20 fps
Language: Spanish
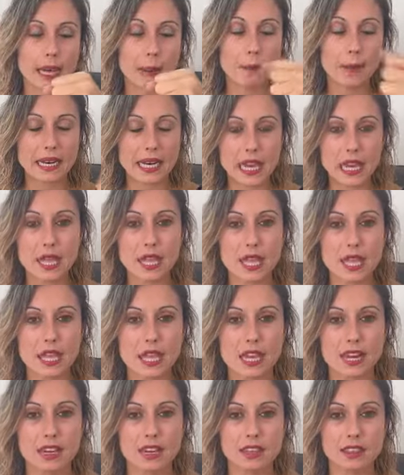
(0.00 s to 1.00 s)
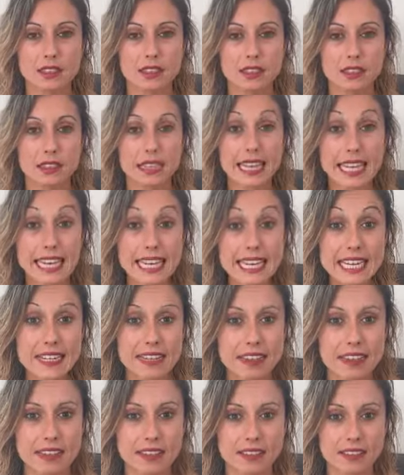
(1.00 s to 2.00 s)
experiencia de
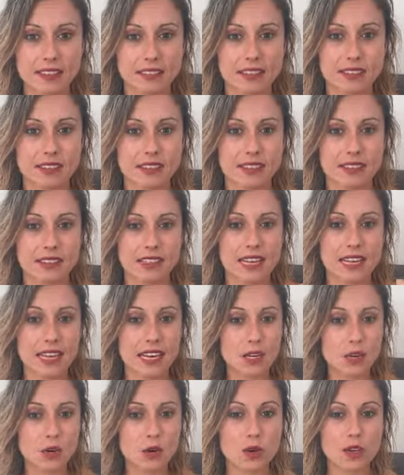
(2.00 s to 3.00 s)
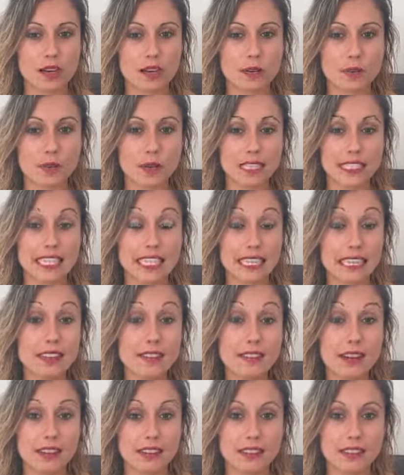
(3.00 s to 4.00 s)
niña en el cole fue
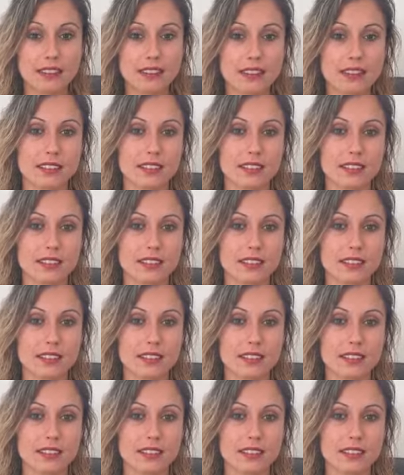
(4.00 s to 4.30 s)
terrible,